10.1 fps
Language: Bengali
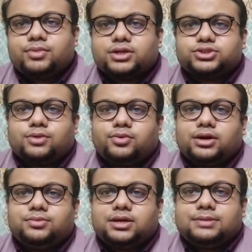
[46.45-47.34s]
বা
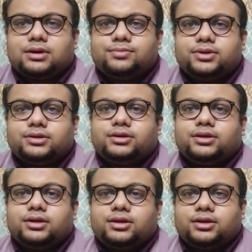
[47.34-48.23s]
সময় আমি কিভাবে
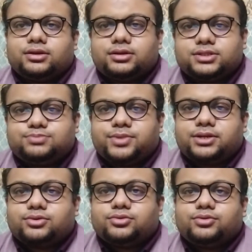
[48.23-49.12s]

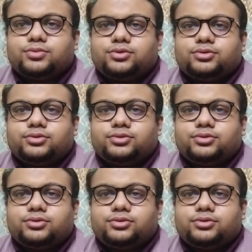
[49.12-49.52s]
স্পেন্ড করব